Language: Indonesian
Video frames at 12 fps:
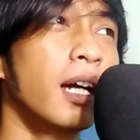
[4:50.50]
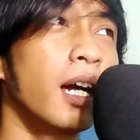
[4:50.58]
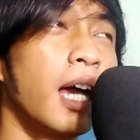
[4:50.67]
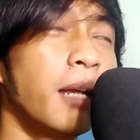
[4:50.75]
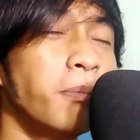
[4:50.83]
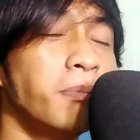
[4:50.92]

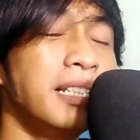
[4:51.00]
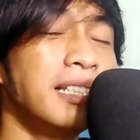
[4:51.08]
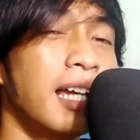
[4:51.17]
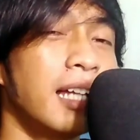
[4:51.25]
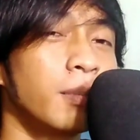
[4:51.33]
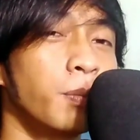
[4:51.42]
kan
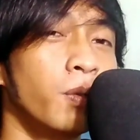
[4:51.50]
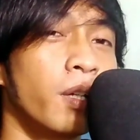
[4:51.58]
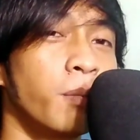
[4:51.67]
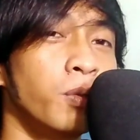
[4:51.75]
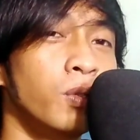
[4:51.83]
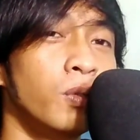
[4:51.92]
bisa 10.000
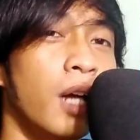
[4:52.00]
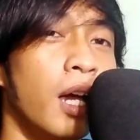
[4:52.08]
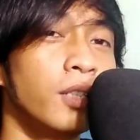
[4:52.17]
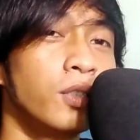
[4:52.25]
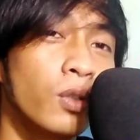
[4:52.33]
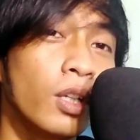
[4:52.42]

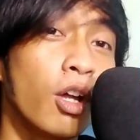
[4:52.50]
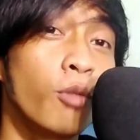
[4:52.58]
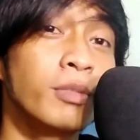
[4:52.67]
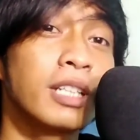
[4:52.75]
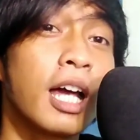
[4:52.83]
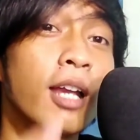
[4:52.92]
juga cuy kalau
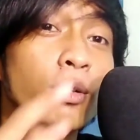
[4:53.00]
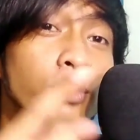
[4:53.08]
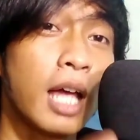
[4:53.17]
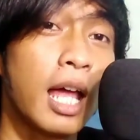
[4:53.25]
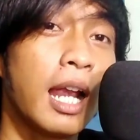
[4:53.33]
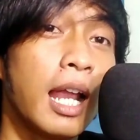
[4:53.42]
misalkan lu
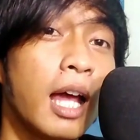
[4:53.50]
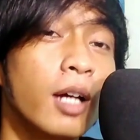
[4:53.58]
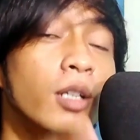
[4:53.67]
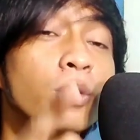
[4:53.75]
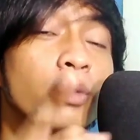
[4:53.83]
salah